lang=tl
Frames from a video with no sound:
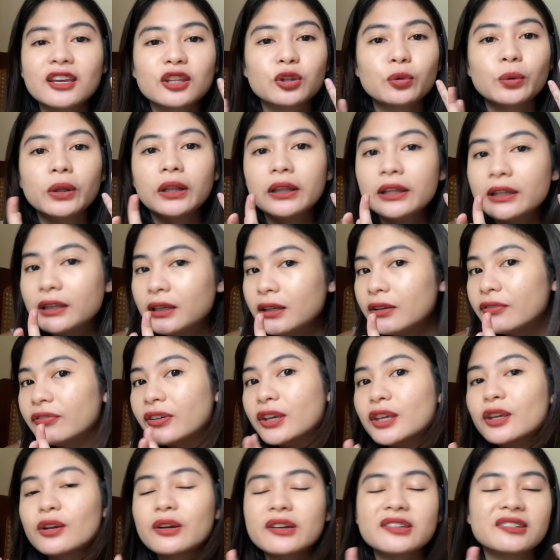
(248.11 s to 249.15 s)
It will leave
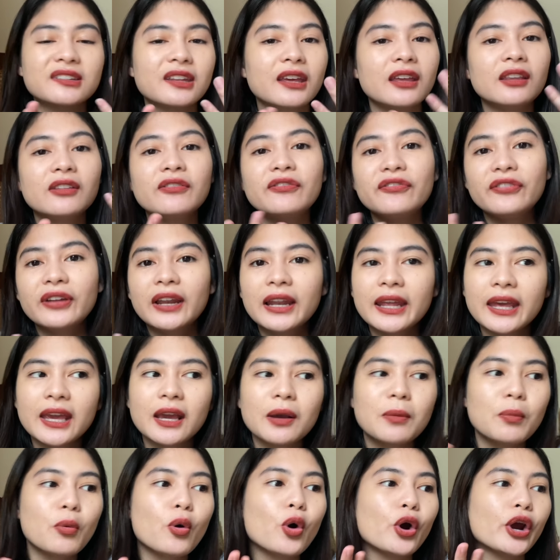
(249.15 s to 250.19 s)
your skin feeling
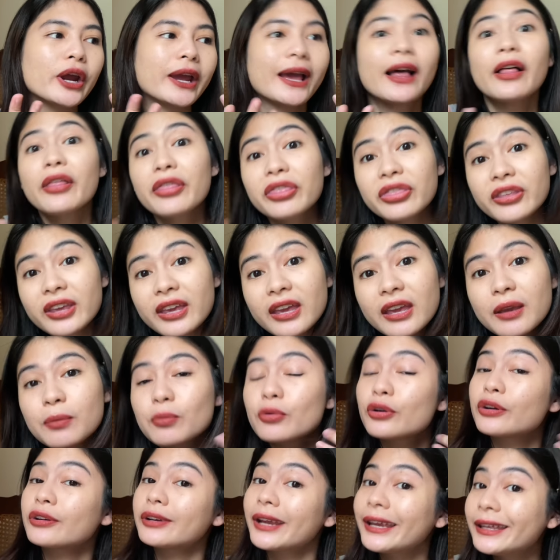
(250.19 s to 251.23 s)
more healthy,
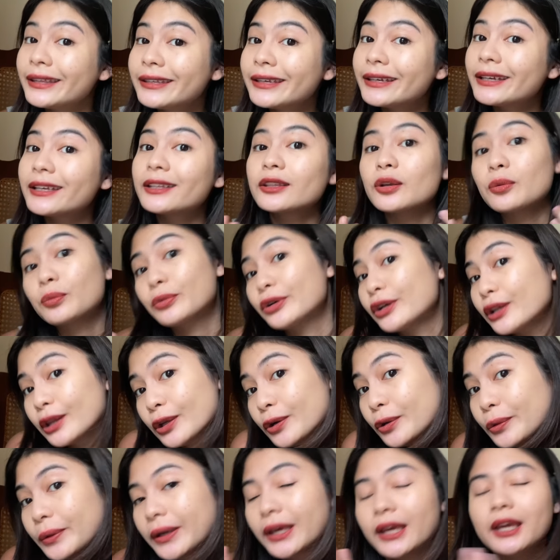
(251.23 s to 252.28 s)
more radiant, more
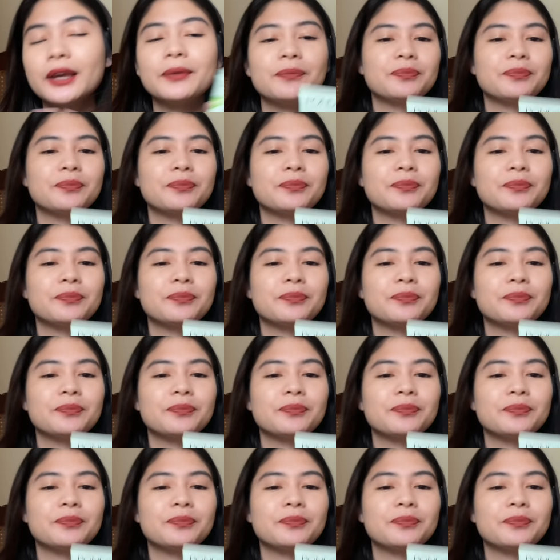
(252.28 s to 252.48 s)
glowy.